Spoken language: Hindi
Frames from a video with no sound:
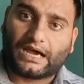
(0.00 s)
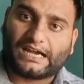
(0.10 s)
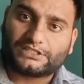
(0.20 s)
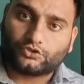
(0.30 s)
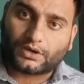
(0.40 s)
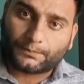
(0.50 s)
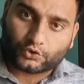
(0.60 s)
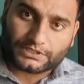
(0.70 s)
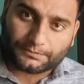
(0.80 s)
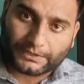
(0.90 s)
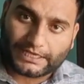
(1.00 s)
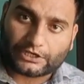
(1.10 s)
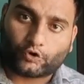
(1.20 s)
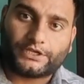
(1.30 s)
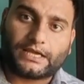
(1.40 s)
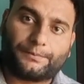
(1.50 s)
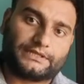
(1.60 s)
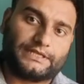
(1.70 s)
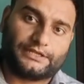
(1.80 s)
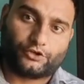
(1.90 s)
आज तो आपको सिर्फ एक कोइन यहाँ
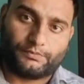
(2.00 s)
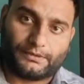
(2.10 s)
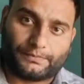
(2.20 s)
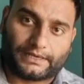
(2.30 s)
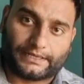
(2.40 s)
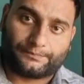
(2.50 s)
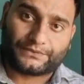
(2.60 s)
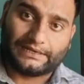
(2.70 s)
पर देखने को मिल पा रहा है